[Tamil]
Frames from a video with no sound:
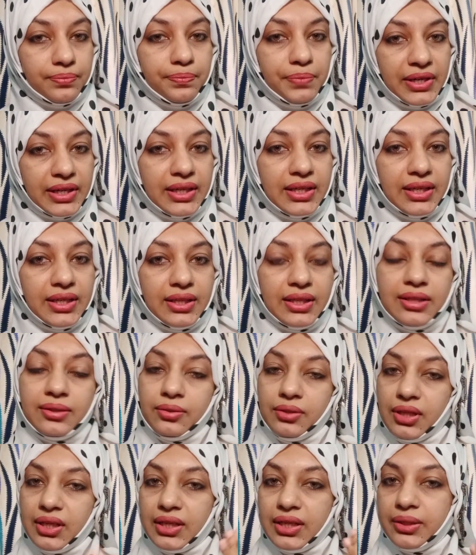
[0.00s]
பண்ணி தான்
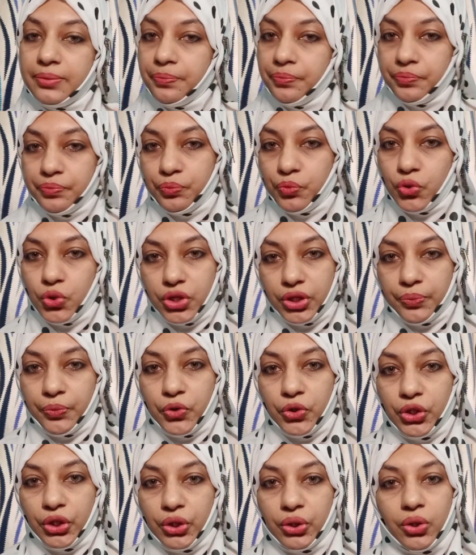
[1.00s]
நீங்கள் போட
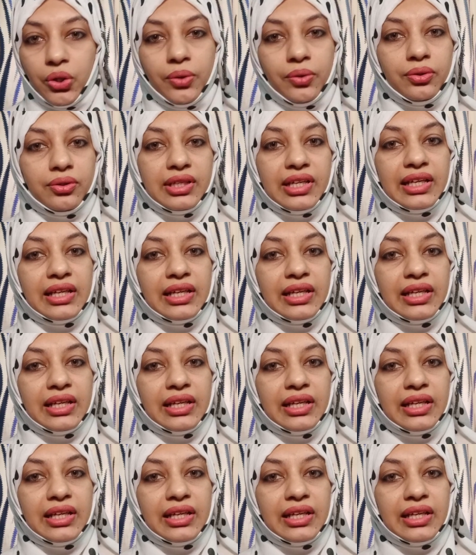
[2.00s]
போட்டுக்கணும்